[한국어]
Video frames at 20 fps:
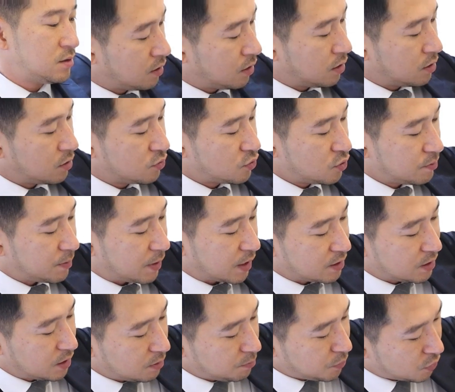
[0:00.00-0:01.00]
얼굴
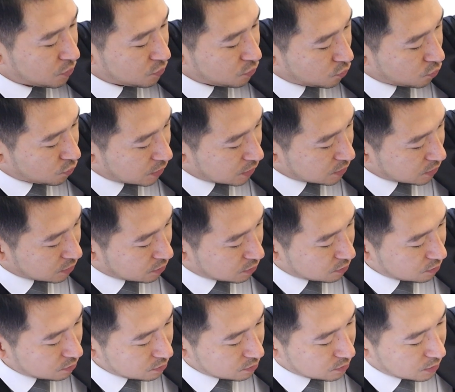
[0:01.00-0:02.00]
반대편으로
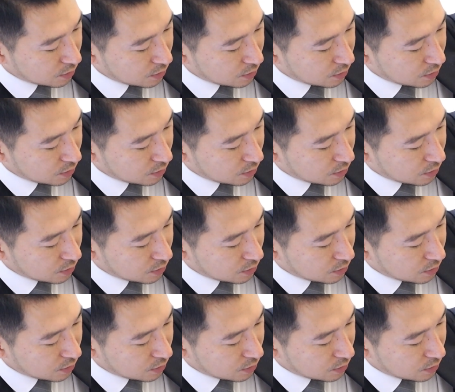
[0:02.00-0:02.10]
가서